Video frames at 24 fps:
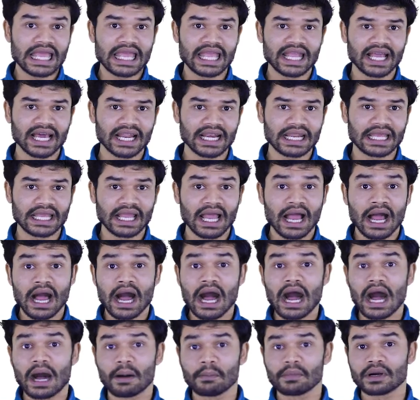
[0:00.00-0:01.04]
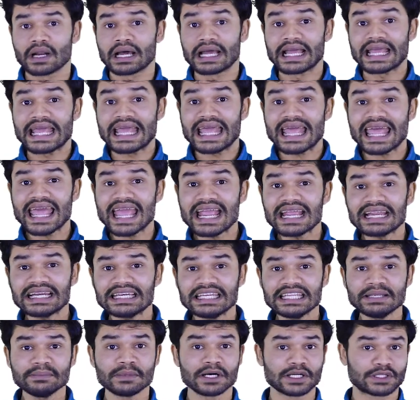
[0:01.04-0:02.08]
এখানে আমরা
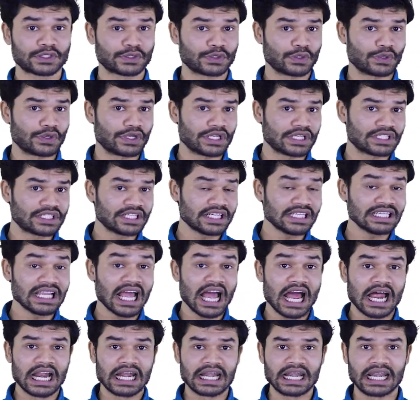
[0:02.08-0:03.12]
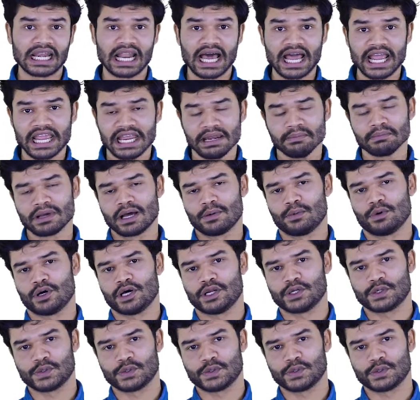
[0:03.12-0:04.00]
একটি মাত্র ডিজিট নাইন ব্যবহার